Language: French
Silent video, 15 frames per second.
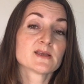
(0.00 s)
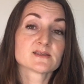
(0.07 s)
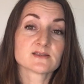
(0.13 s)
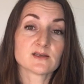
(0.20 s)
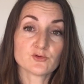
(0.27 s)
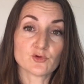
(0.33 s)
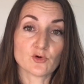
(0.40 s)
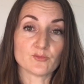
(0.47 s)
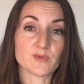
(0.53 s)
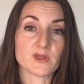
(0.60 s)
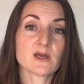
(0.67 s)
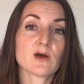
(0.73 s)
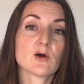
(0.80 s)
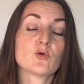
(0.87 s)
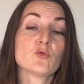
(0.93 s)

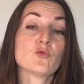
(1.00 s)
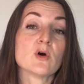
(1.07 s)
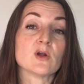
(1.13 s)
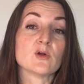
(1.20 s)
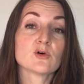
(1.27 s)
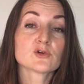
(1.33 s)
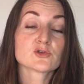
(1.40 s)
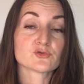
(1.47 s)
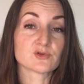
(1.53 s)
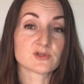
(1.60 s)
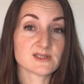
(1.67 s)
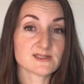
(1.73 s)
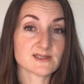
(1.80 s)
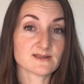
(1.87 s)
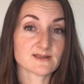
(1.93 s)
s'endormir ou alors se
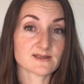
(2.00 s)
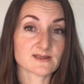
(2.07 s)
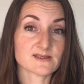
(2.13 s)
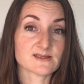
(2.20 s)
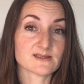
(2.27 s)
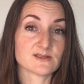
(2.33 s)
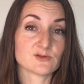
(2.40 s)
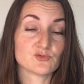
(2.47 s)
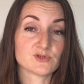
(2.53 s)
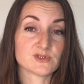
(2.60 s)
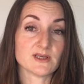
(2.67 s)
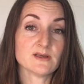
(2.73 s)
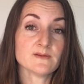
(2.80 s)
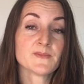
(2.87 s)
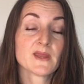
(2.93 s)
désintéresser du
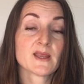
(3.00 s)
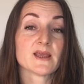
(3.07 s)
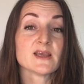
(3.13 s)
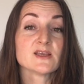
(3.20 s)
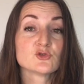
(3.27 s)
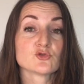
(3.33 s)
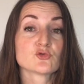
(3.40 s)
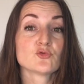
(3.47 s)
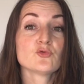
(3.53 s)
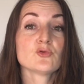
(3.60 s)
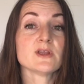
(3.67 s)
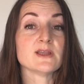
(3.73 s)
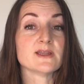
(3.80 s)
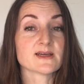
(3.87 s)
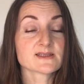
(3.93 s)
sein et du coup,
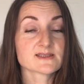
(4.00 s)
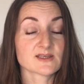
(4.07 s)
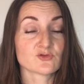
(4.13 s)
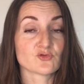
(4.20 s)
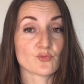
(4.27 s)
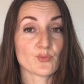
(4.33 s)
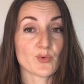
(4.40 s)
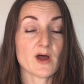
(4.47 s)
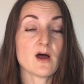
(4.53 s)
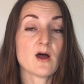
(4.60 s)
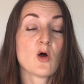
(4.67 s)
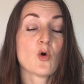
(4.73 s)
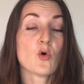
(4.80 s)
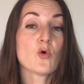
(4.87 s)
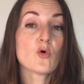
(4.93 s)
ils n'accèdent pas
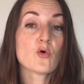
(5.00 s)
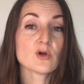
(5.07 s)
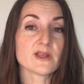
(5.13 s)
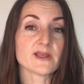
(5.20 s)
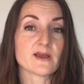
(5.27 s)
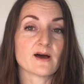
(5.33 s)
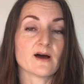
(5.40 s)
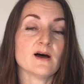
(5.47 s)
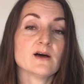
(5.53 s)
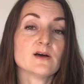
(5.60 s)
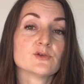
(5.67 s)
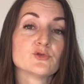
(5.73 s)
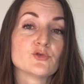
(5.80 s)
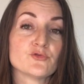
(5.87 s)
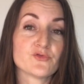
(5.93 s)
au lait
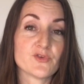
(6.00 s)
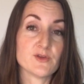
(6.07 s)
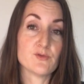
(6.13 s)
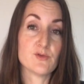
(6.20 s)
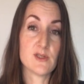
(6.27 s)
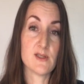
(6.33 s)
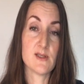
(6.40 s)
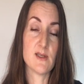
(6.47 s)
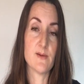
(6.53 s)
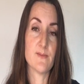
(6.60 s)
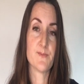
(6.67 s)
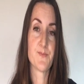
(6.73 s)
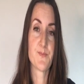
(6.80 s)
gras de fin de tétée.